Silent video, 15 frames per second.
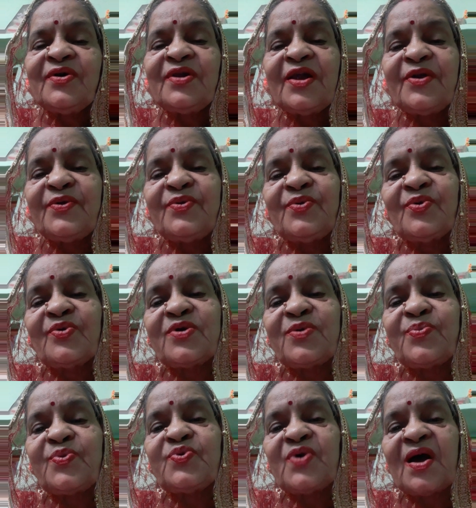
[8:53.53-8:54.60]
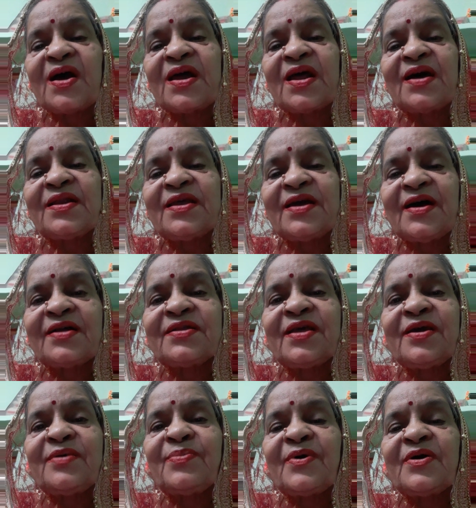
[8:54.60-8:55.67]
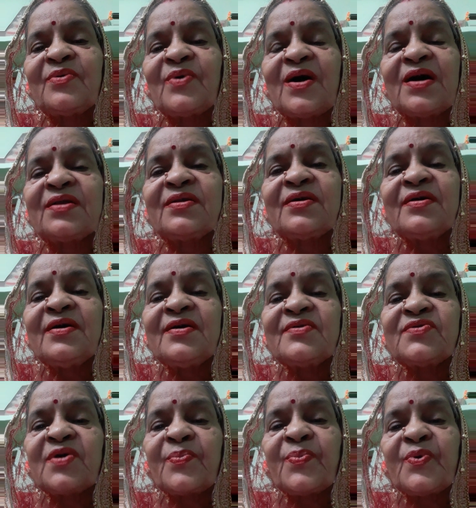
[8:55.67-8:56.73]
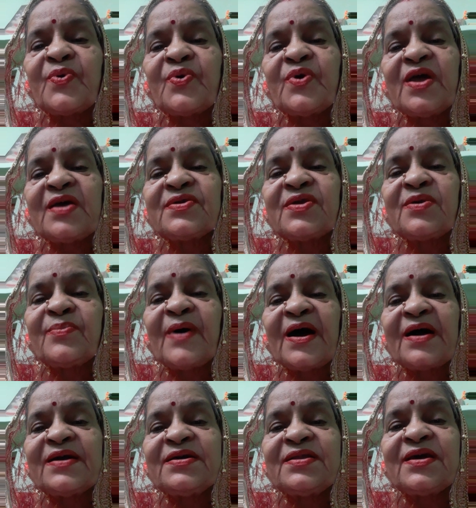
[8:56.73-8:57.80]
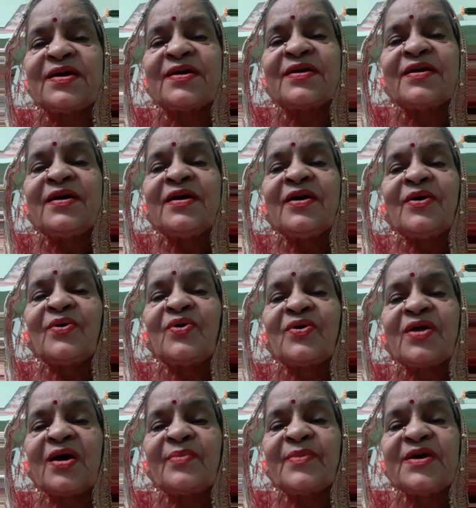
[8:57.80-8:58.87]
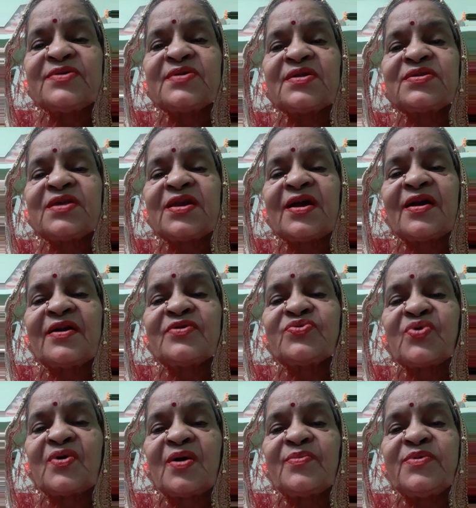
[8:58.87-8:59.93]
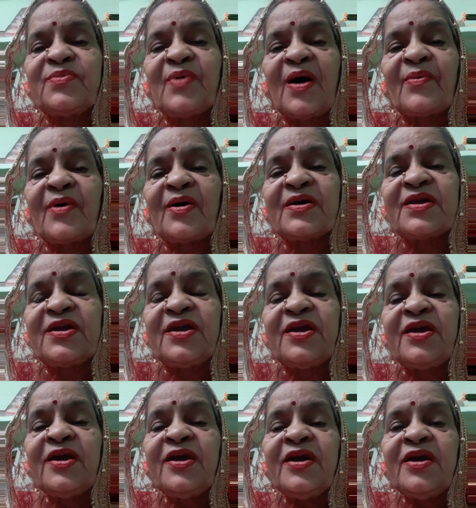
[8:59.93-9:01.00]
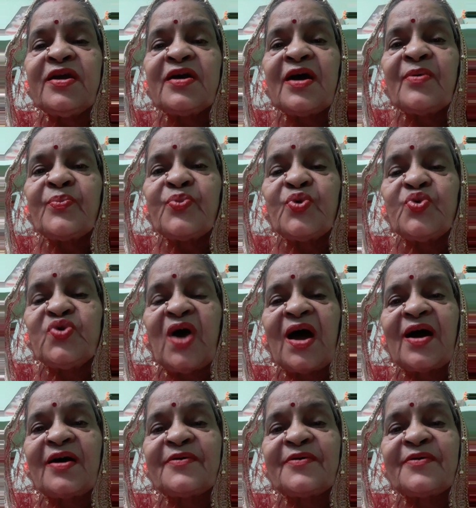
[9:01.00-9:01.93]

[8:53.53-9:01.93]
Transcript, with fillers: लड्डुओं की पूजा कराने आते भगवान सबको ऐसे भाई दें और हमें सत्यनारायण स्वामी बाबा की पूजा